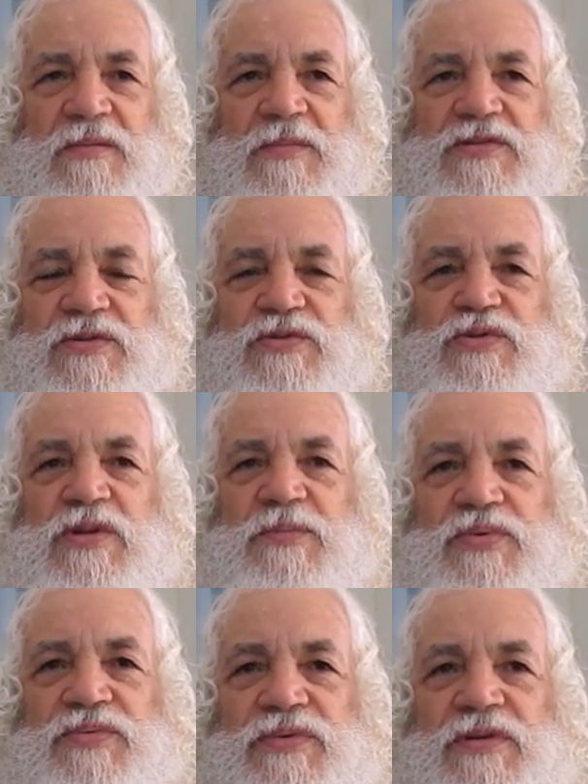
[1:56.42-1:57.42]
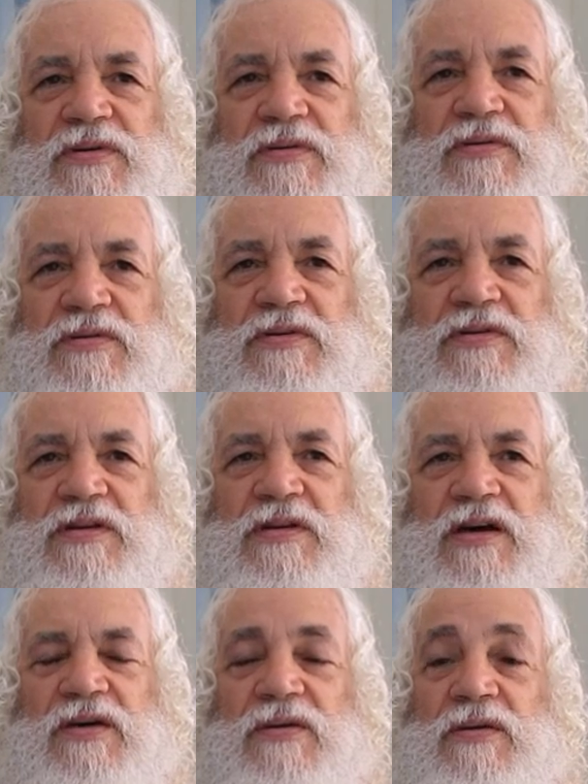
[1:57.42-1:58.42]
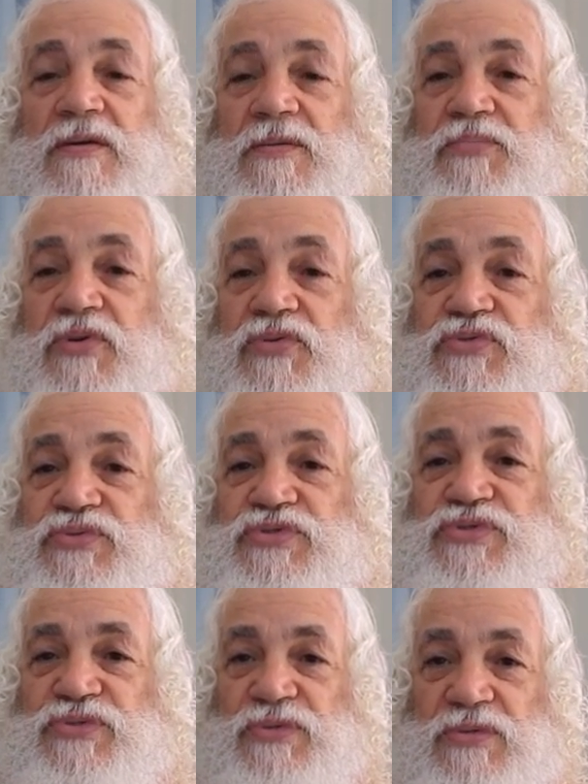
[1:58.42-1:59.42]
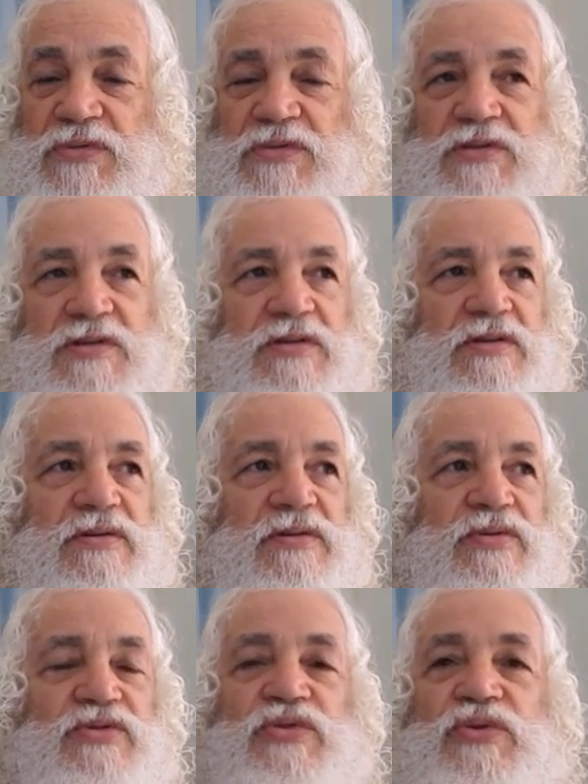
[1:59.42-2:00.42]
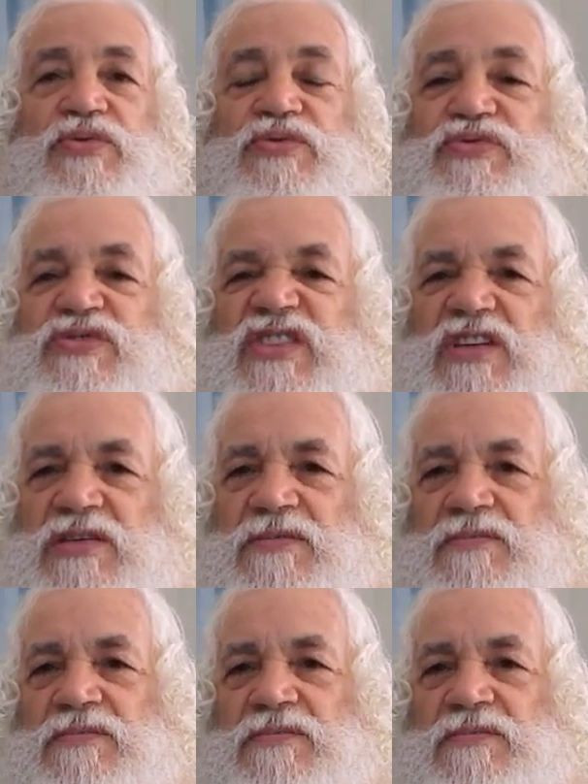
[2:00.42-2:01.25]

parce que tu n'es plus dans la production de ce que tu sais,